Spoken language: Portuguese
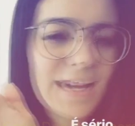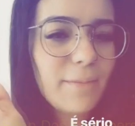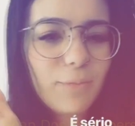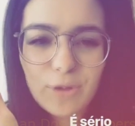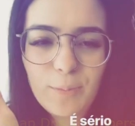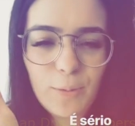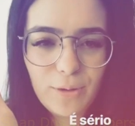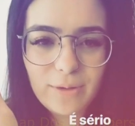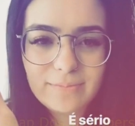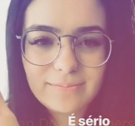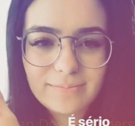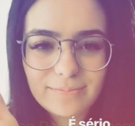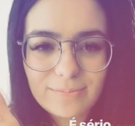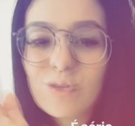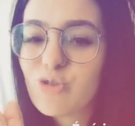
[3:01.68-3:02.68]
aqui é muito boa,
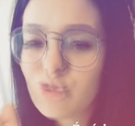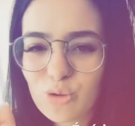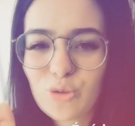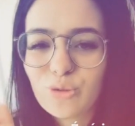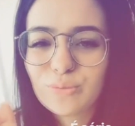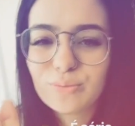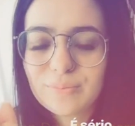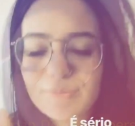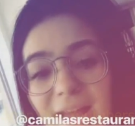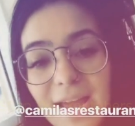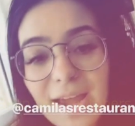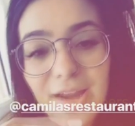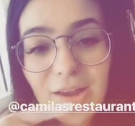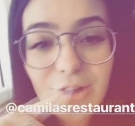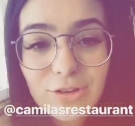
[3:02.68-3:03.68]
juro.
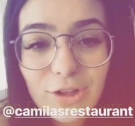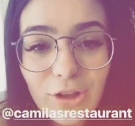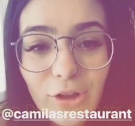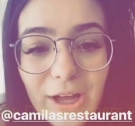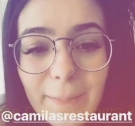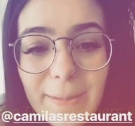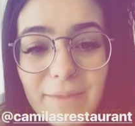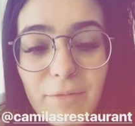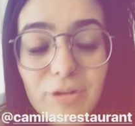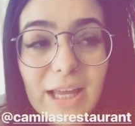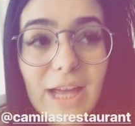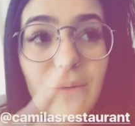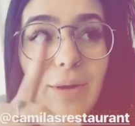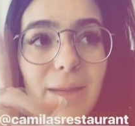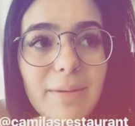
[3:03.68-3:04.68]
E eu tô louca pra
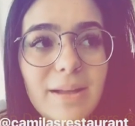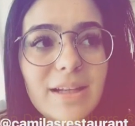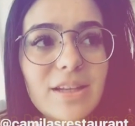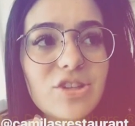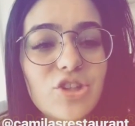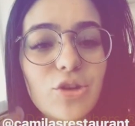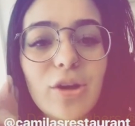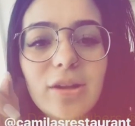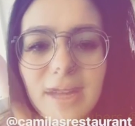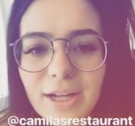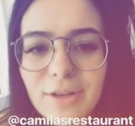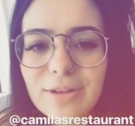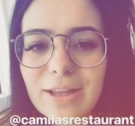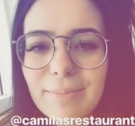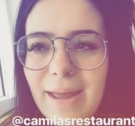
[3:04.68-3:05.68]
voltar no Camila de
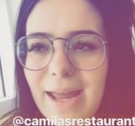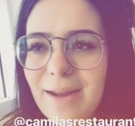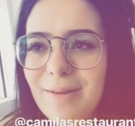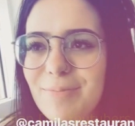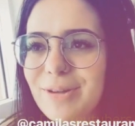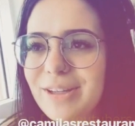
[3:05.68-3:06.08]
Orlando também,